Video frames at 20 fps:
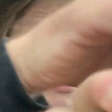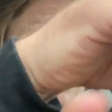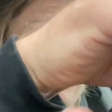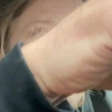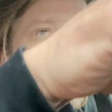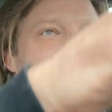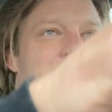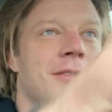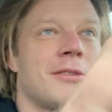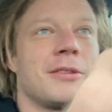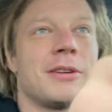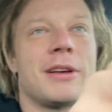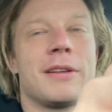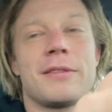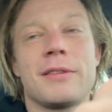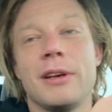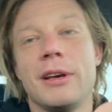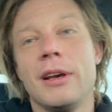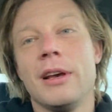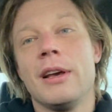pierwsze to
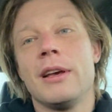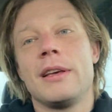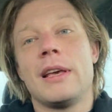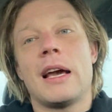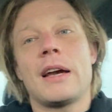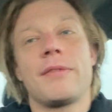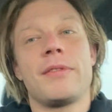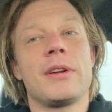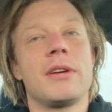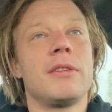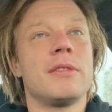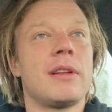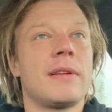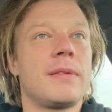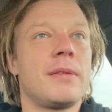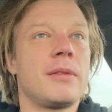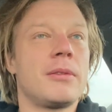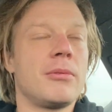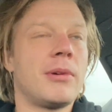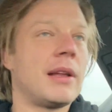jest, jak wygląda
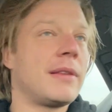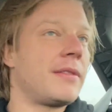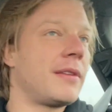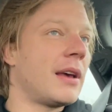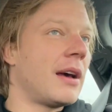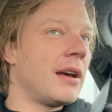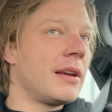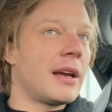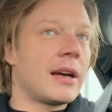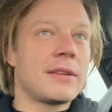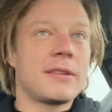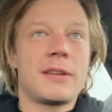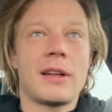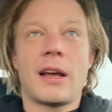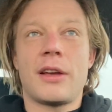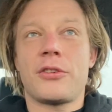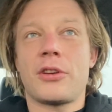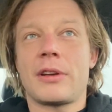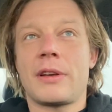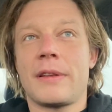sytuacja, jak
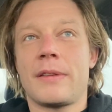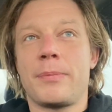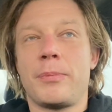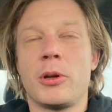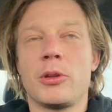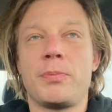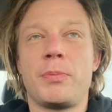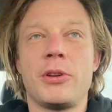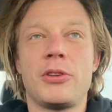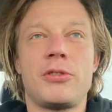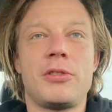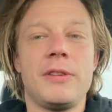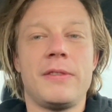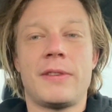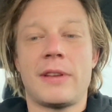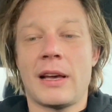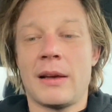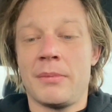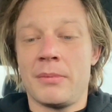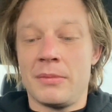strażak jest pod
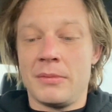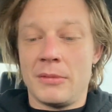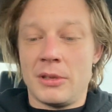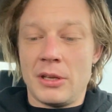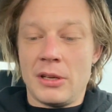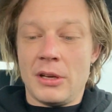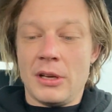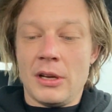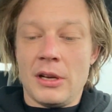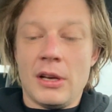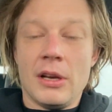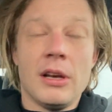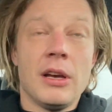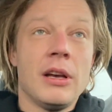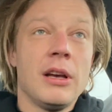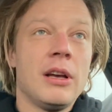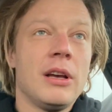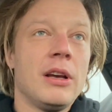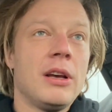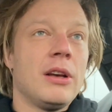prysznicem,
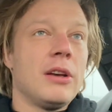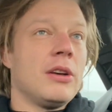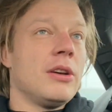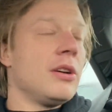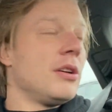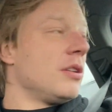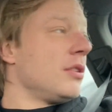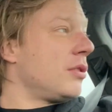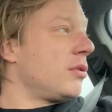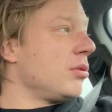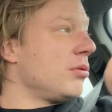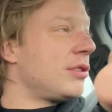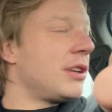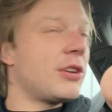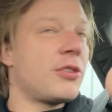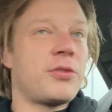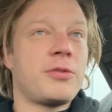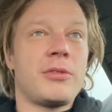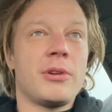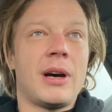
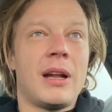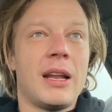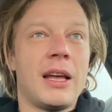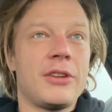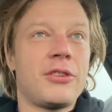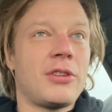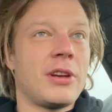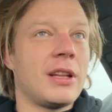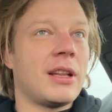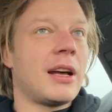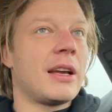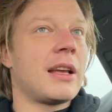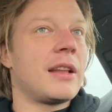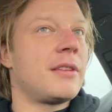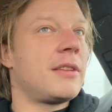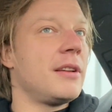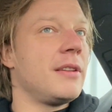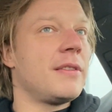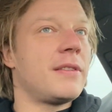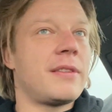tudzież w toalecie na
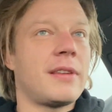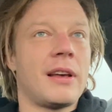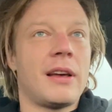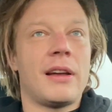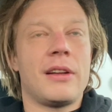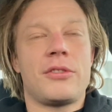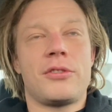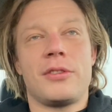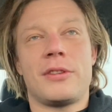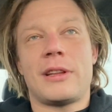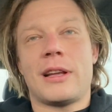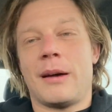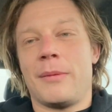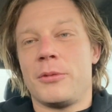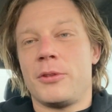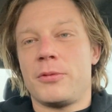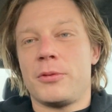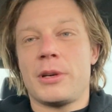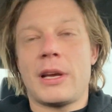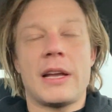jedynce czy
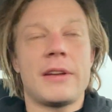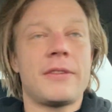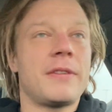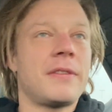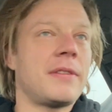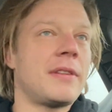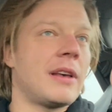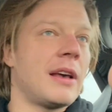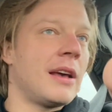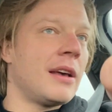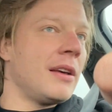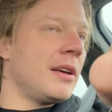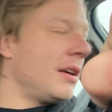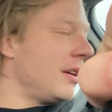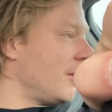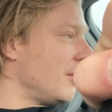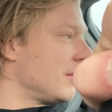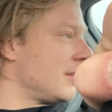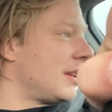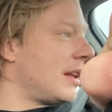tam dwójeczce,
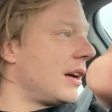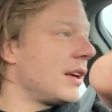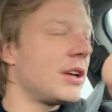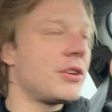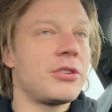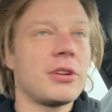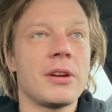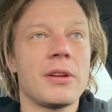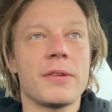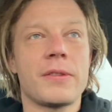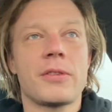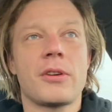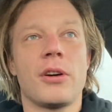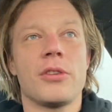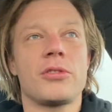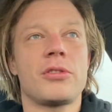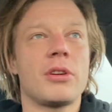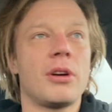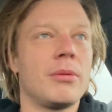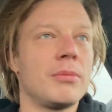oddaje się
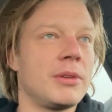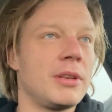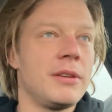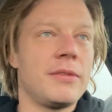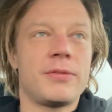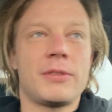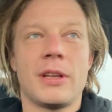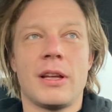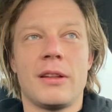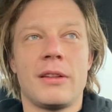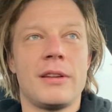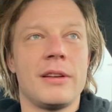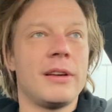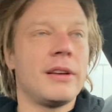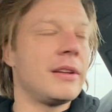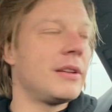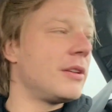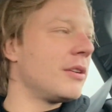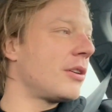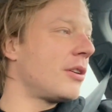rozkoszom i
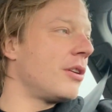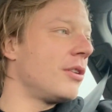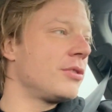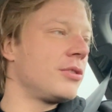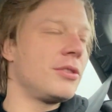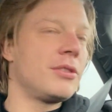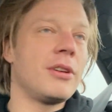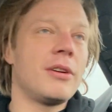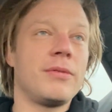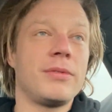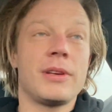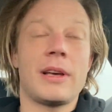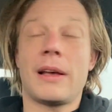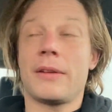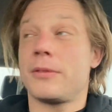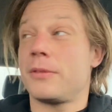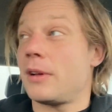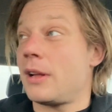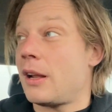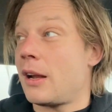wtedy dochodzi do
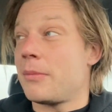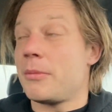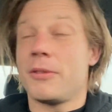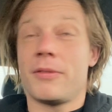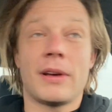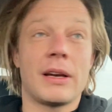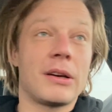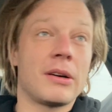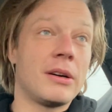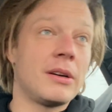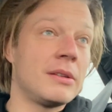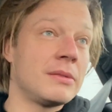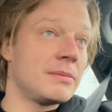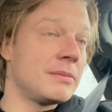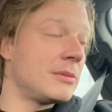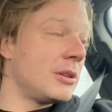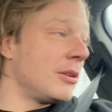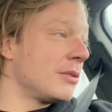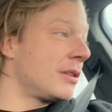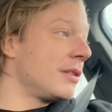wyjazdu alarmowego.
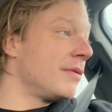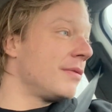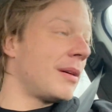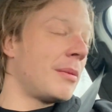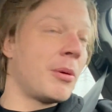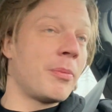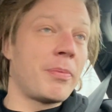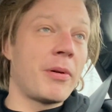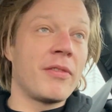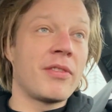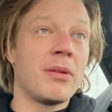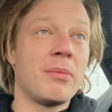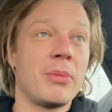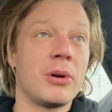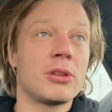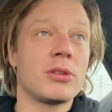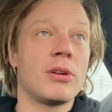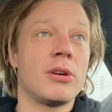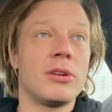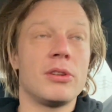O tym Wam opowiem,
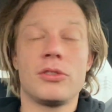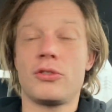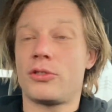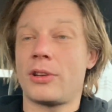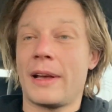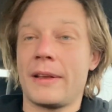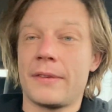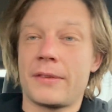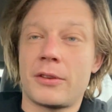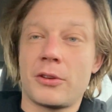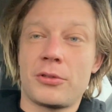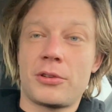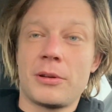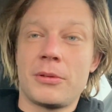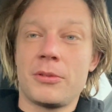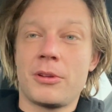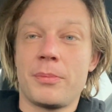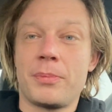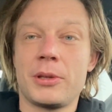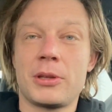bo to często
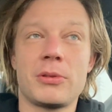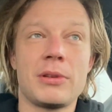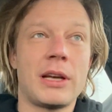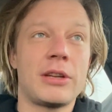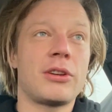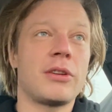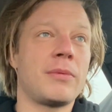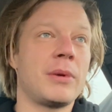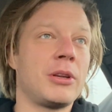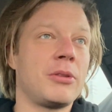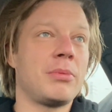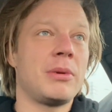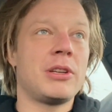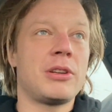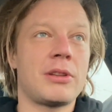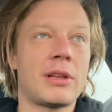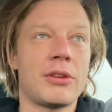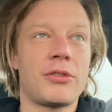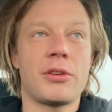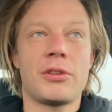się dopytujecie,
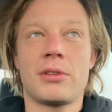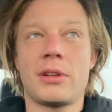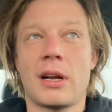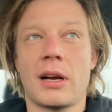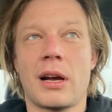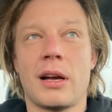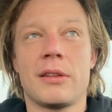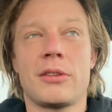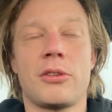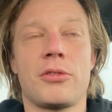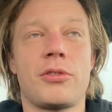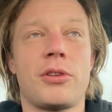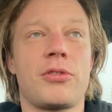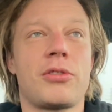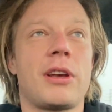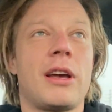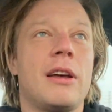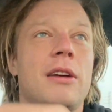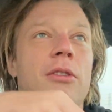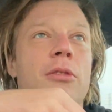będzie taka
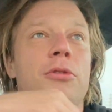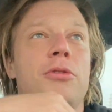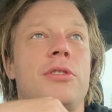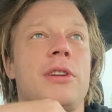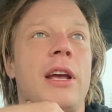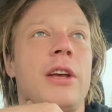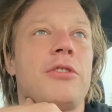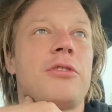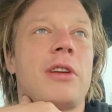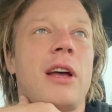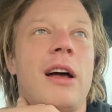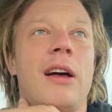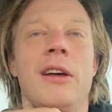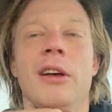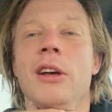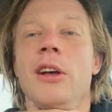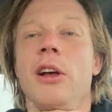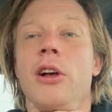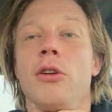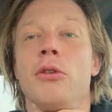troszeczkę luźniejsza,
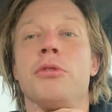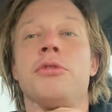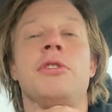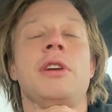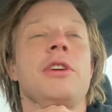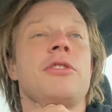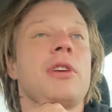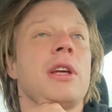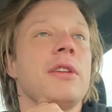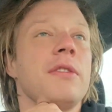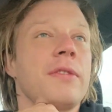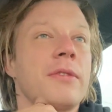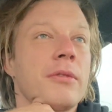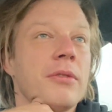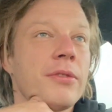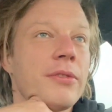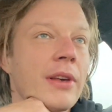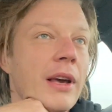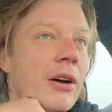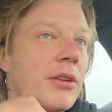luźniejsza
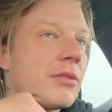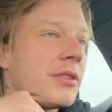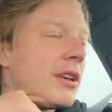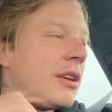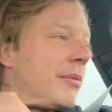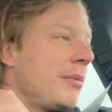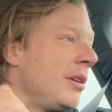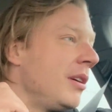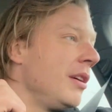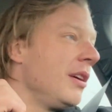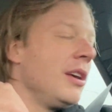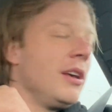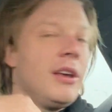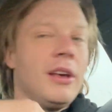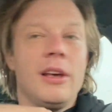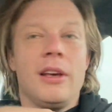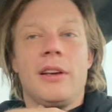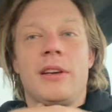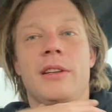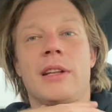dyskusja o tym.
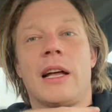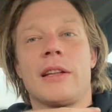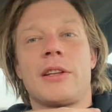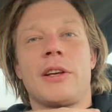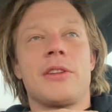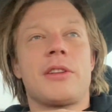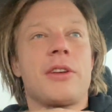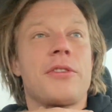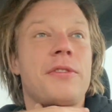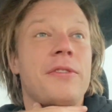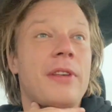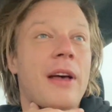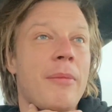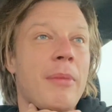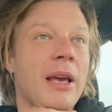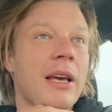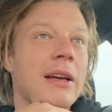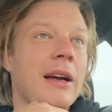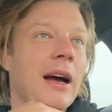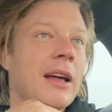I na tej też
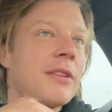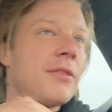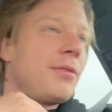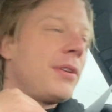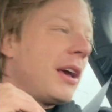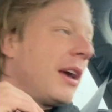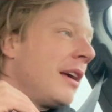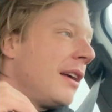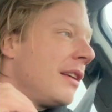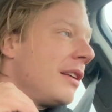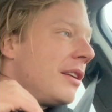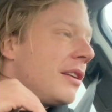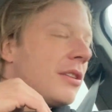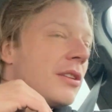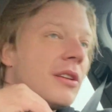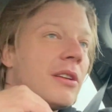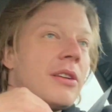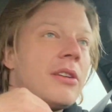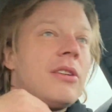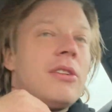samej kanwie
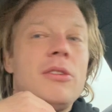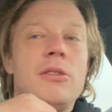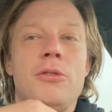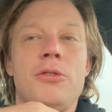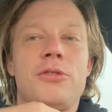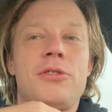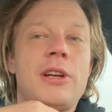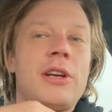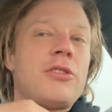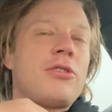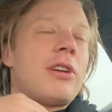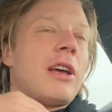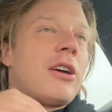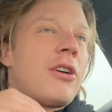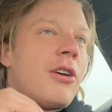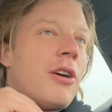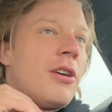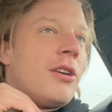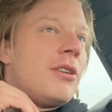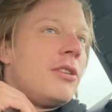
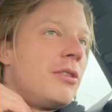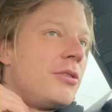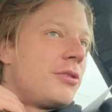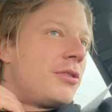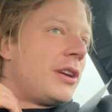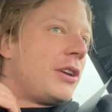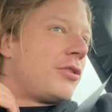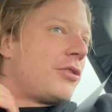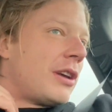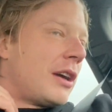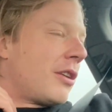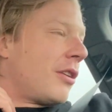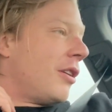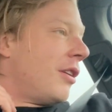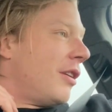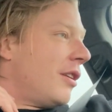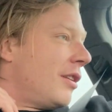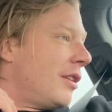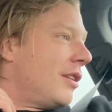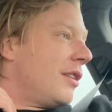luźniejszego,
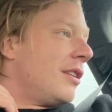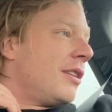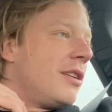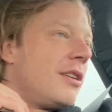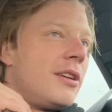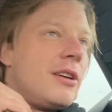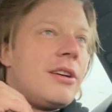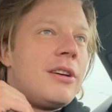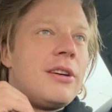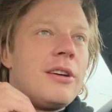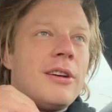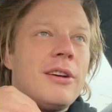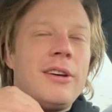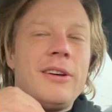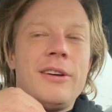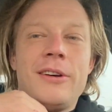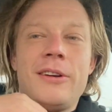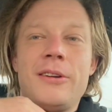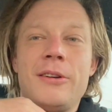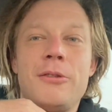luźniejszego,
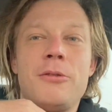yy,